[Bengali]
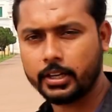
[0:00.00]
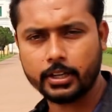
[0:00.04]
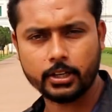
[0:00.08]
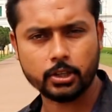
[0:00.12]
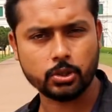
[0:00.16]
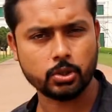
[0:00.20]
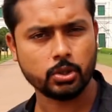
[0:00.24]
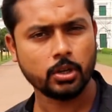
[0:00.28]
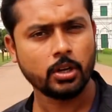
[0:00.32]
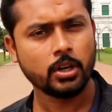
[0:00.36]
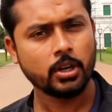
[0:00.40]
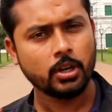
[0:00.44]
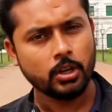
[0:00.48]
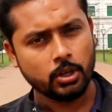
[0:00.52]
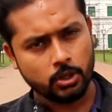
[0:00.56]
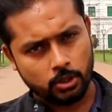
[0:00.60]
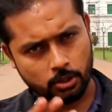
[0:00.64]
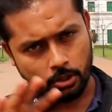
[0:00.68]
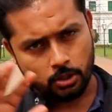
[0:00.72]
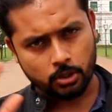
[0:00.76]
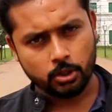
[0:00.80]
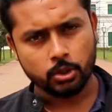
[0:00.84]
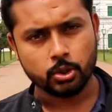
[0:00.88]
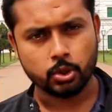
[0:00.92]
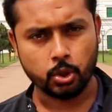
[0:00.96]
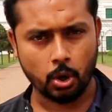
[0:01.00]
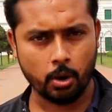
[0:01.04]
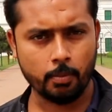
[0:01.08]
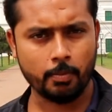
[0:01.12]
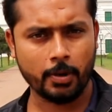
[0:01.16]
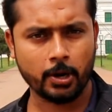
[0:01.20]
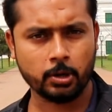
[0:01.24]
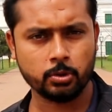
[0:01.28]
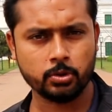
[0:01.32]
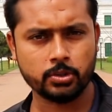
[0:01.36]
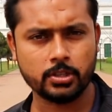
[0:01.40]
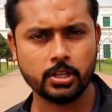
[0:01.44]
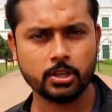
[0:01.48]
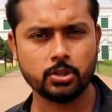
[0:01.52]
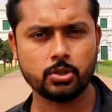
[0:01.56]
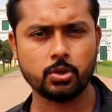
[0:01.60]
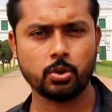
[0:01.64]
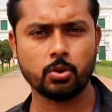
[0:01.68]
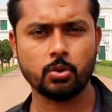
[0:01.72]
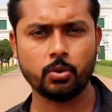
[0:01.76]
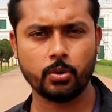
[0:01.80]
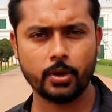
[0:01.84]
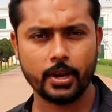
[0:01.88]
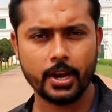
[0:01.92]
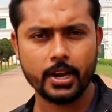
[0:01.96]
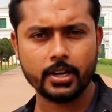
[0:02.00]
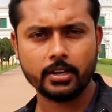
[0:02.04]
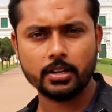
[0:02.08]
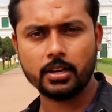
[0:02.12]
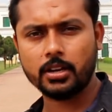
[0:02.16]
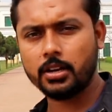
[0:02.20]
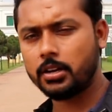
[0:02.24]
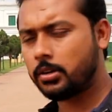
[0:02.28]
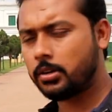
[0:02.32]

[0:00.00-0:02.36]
থাকে সব মানুষদের জন্য এটা